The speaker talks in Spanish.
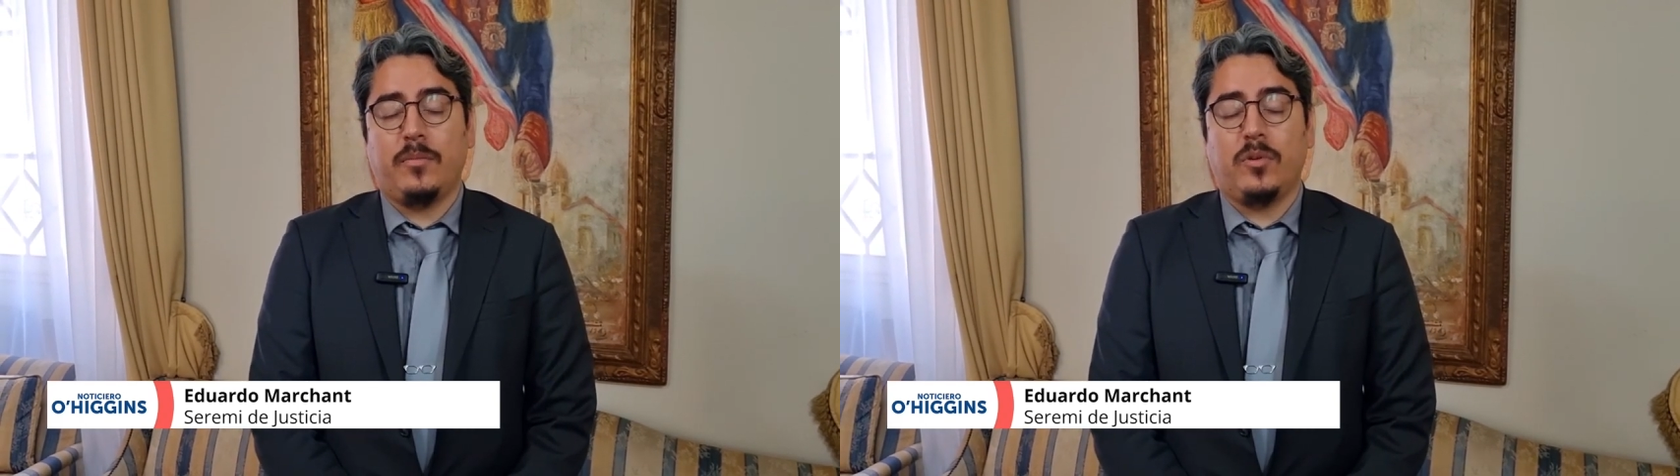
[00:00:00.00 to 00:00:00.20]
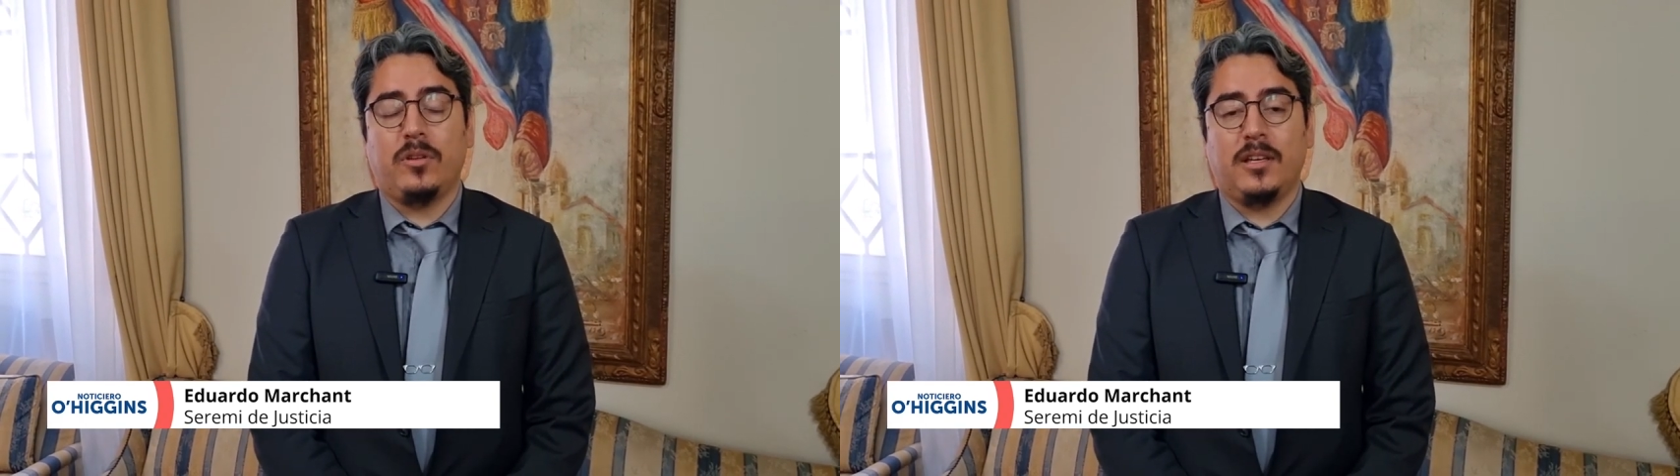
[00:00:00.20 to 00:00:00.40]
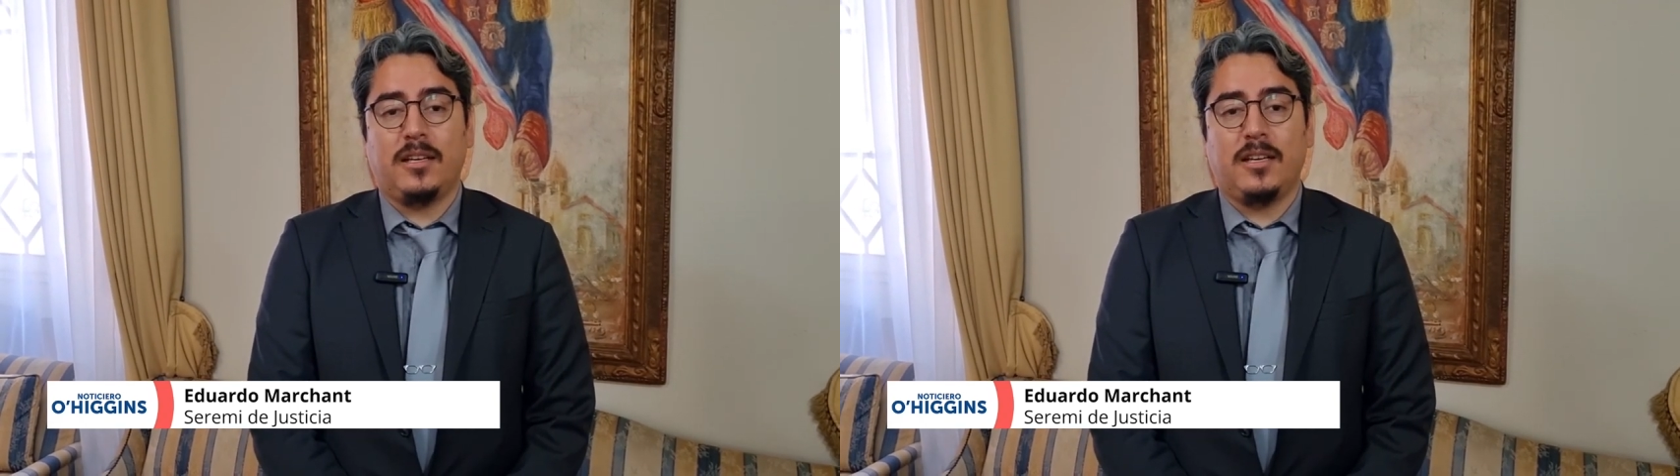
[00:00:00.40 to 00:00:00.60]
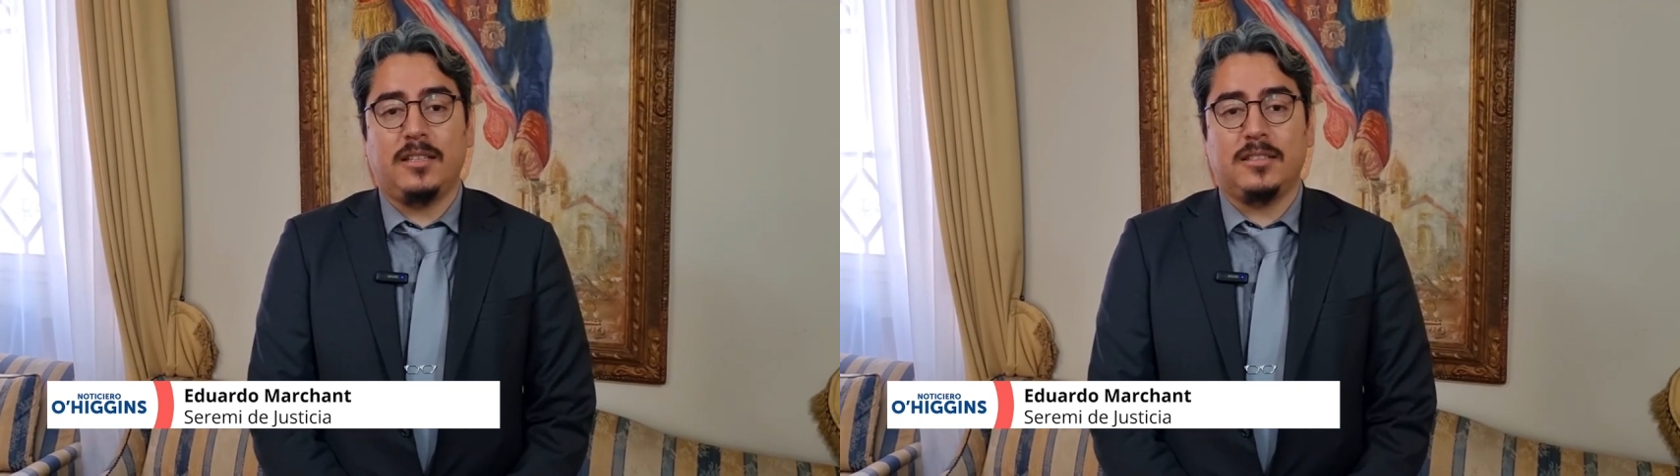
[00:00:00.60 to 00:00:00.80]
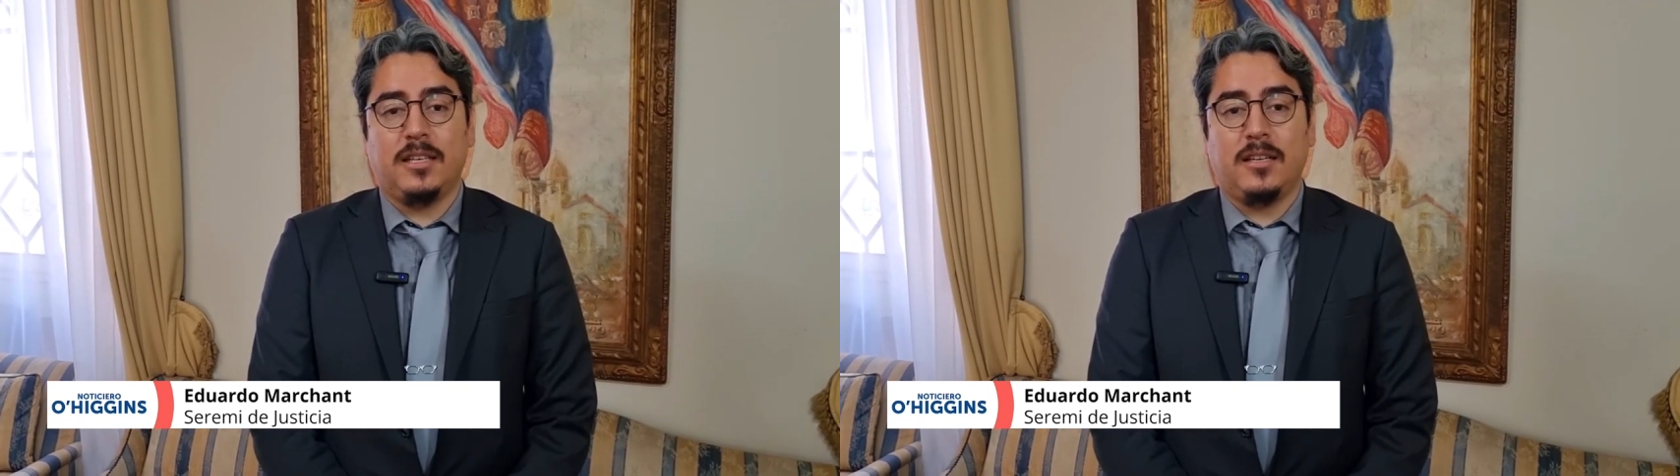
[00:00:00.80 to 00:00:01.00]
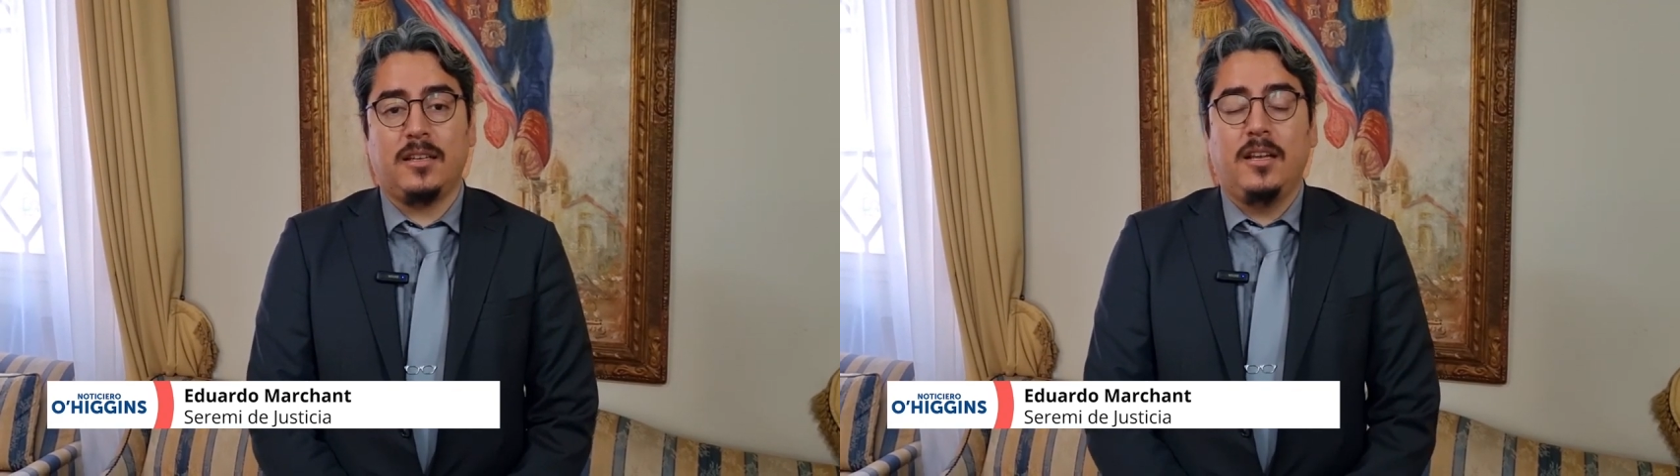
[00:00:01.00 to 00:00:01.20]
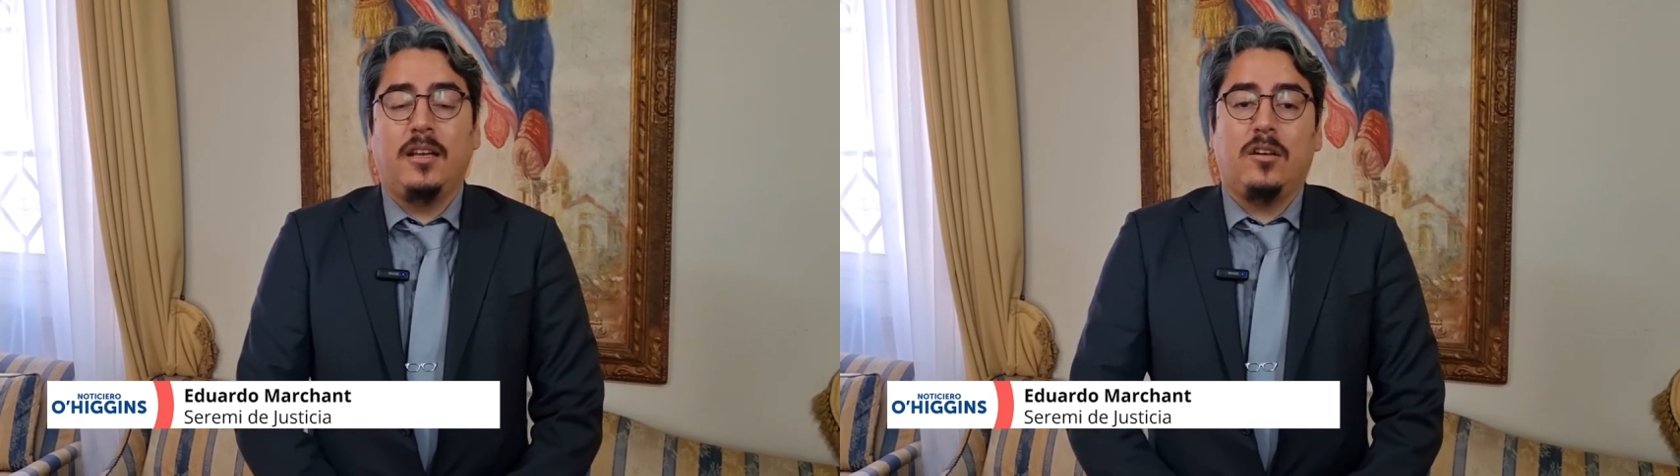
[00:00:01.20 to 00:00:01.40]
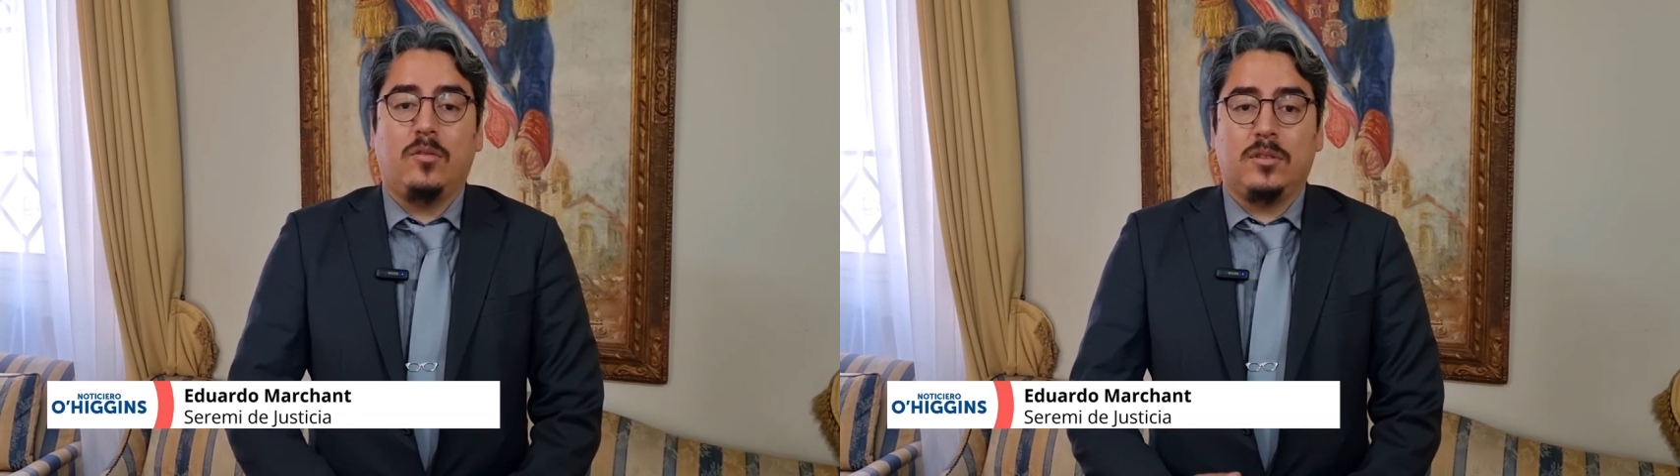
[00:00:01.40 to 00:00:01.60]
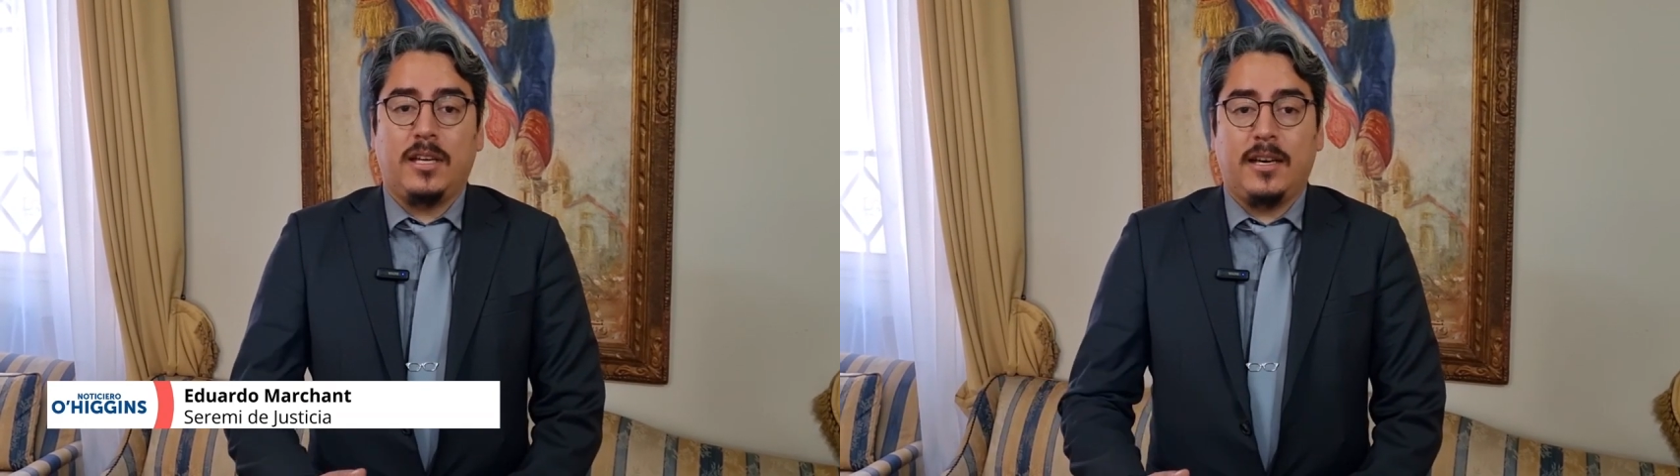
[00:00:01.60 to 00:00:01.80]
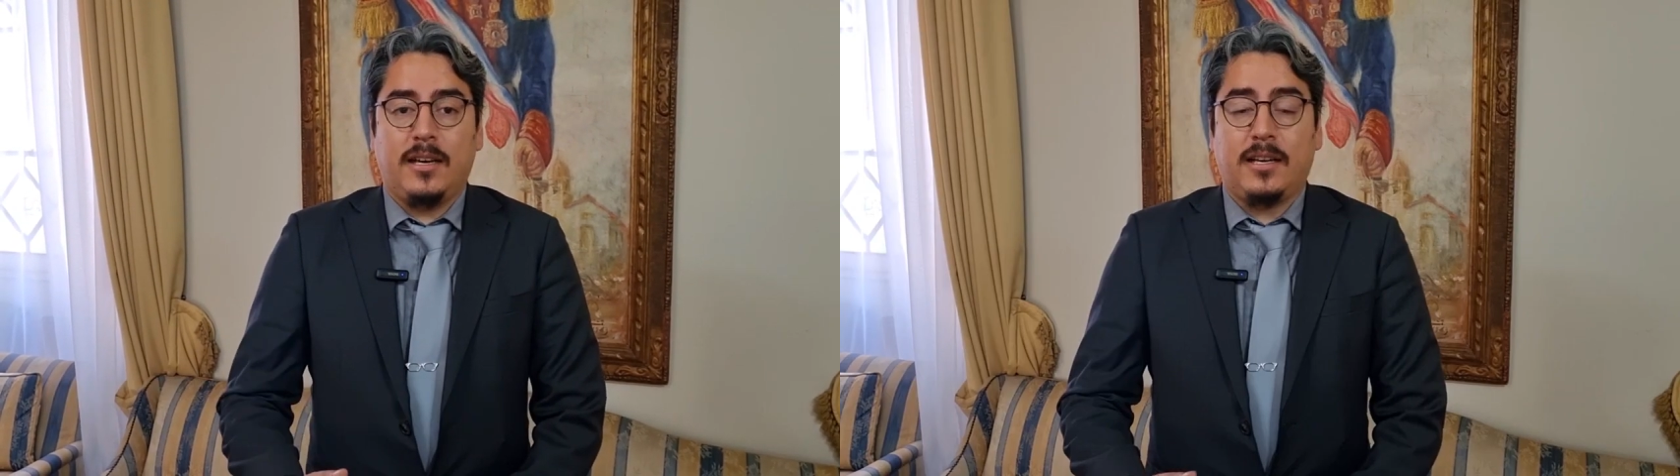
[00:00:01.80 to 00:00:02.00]
va a poder realizar
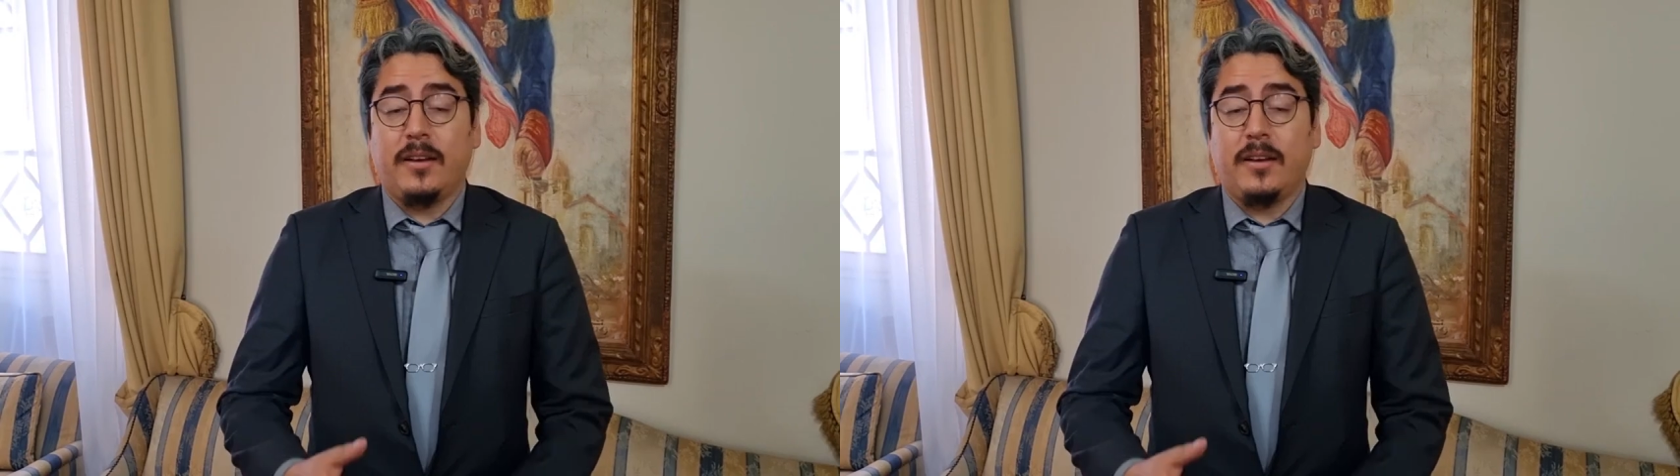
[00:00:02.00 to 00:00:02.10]
una